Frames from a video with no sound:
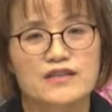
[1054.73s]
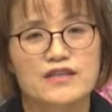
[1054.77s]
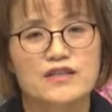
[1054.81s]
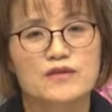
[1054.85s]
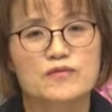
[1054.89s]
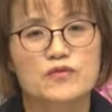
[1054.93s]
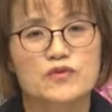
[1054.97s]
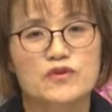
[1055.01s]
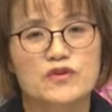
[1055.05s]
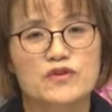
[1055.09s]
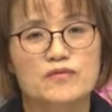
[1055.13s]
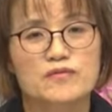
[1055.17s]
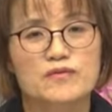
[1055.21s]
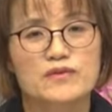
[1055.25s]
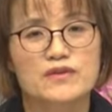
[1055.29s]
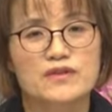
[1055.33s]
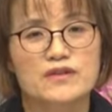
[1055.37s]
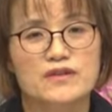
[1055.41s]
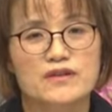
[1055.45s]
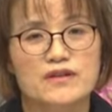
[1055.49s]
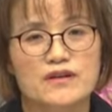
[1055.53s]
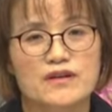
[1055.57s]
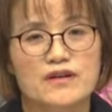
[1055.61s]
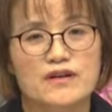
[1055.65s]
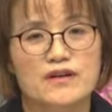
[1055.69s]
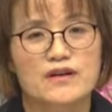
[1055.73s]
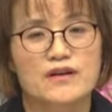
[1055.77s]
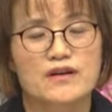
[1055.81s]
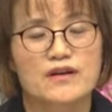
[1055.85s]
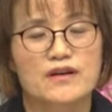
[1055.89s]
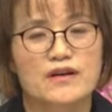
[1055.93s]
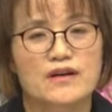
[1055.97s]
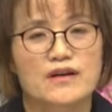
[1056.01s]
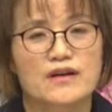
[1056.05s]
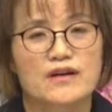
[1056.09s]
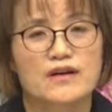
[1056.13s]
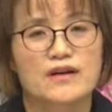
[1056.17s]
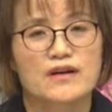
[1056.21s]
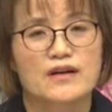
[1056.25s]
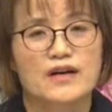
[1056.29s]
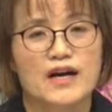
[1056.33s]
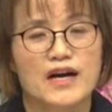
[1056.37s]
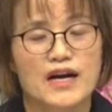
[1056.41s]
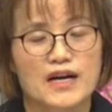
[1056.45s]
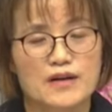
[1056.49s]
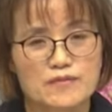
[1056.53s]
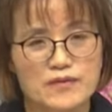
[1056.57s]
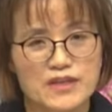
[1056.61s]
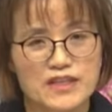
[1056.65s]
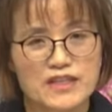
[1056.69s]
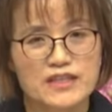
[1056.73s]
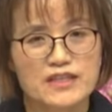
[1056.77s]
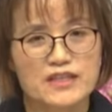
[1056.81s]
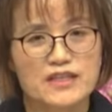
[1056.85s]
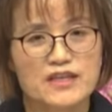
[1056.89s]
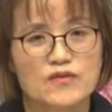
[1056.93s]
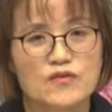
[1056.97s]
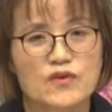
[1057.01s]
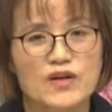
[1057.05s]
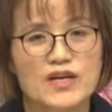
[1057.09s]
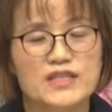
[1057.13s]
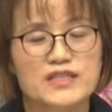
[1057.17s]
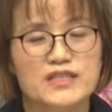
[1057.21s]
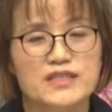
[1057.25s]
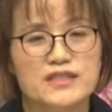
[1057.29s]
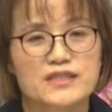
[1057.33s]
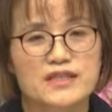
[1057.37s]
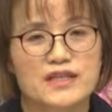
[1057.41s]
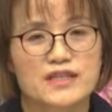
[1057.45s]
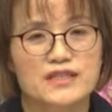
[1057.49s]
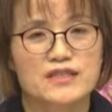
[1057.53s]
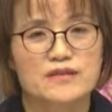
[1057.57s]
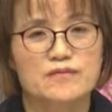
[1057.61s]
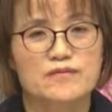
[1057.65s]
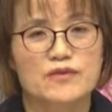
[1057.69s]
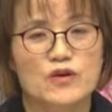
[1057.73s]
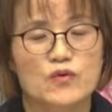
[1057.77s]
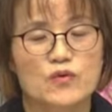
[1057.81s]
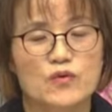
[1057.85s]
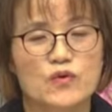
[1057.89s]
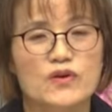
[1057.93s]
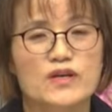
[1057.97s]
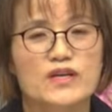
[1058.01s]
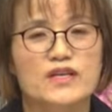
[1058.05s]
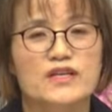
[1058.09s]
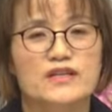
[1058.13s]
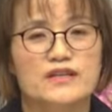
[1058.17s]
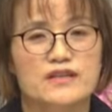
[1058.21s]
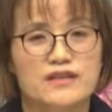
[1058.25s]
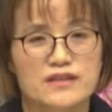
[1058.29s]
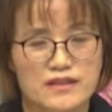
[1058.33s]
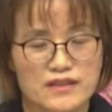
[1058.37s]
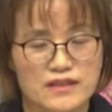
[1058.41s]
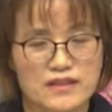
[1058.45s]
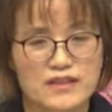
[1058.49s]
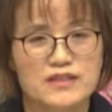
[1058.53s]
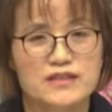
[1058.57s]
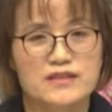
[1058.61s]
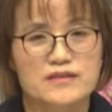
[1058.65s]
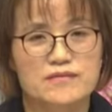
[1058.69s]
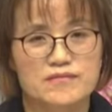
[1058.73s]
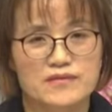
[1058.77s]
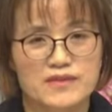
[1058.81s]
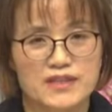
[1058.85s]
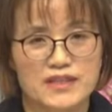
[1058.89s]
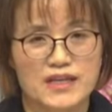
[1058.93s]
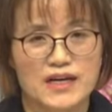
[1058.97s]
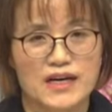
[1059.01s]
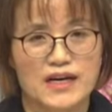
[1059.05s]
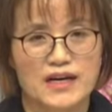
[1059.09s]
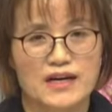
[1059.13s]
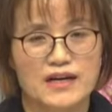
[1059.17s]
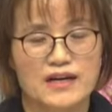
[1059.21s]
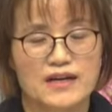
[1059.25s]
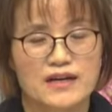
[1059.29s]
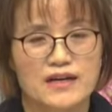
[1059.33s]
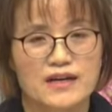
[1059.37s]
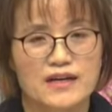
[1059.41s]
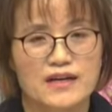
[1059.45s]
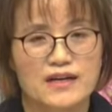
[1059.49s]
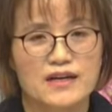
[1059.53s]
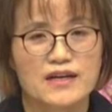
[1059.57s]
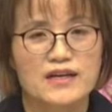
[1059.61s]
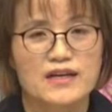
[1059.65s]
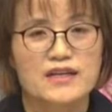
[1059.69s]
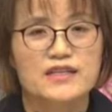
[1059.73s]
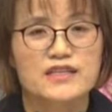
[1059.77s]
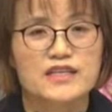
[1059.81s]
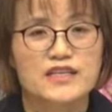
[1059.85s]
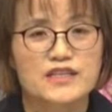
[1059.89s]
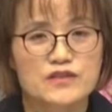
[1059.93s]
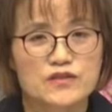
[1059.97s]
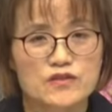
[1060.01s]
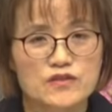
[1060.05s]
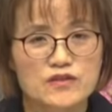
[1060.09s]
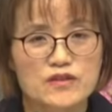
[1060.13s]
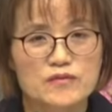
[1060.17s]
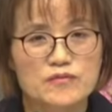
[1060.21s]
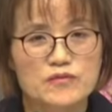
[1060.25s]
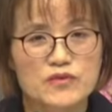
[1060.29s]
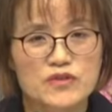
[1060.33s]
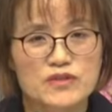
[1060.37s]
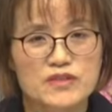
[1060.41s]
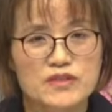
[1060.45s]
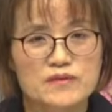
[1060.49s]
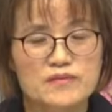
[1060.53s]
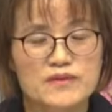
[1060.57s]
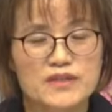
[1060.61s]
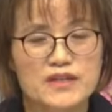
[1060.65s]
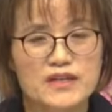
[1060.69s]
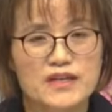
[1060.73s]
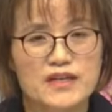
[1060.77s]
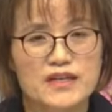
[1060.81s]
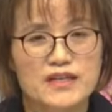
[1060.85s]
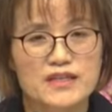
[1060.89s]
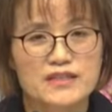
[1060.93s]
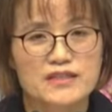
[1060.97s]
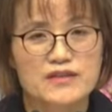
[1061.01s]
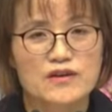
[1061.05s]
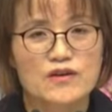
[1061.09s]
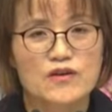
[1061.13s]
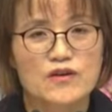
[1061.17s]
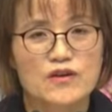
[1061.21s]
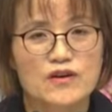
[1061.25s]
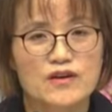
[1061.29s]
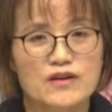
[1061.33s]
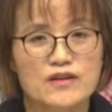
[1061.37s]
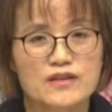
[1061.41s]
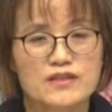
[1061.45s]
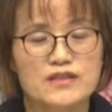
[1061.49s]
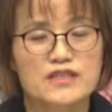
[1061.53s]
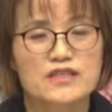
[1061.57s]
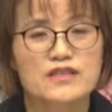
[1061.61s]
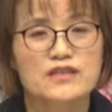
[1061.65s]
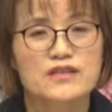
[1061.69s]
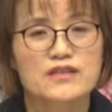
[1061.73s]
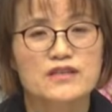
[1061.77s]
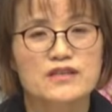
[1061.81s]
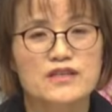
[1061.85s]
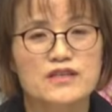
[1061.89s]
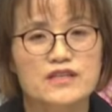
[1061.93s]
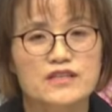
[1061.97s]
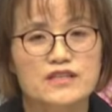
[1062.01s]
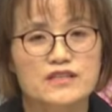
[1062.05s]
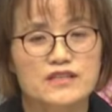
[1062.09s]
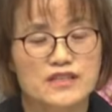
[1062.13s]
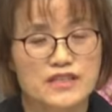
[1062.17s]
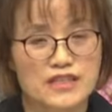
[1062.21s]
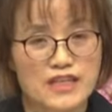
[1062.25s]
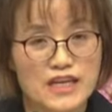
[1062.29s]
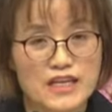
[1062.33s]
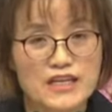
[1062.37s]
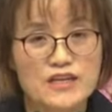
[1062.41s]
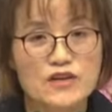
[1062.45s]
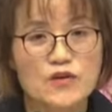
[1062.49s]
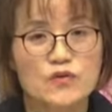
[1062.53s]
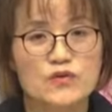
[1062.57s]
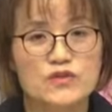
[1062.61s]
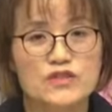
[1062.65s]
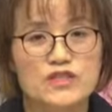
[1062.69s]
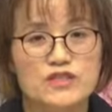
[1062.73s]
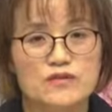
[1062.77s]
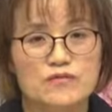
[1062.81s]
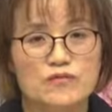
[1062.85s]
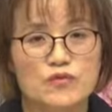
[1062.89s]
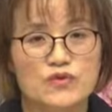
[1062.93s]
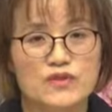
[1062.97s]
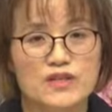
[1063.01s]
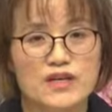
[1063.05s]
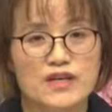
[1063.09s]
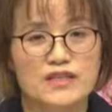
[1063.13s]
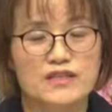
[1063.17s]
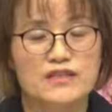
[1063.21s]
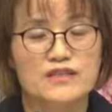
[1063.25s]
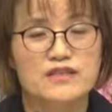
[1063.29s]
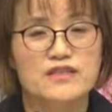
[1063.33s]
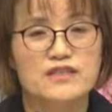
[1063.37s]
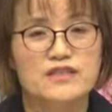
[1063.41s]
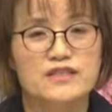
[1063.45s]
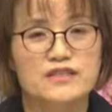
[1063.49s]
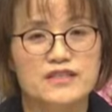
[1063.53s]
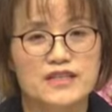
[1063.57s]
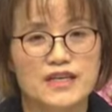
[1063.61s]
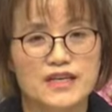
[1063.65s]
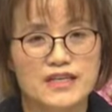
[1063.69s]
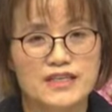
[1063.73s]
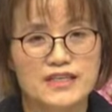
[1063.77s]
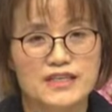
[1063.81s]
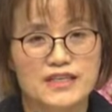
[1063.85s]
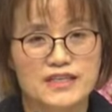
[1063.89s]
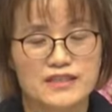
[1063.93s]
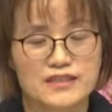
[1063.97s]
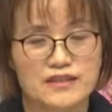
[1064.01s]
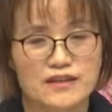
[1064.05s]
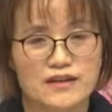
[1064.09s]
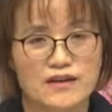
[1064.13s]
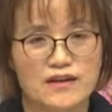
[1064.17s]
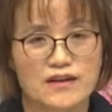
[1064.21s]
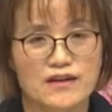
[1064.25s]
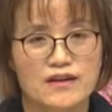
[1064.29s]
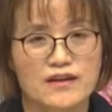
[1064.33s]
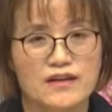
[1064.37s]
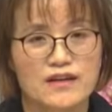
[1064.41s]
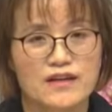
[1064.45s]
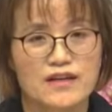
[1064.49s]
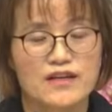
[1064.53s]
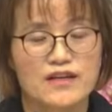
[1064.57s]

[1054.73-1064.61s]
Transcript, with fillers: 그러면 그분들은 아멘이라고 하지는 않지만 고개를 끄덕였습니다. 예수님도 십자가에서 뛰어내리, 내려오지 못하는 그 자리에서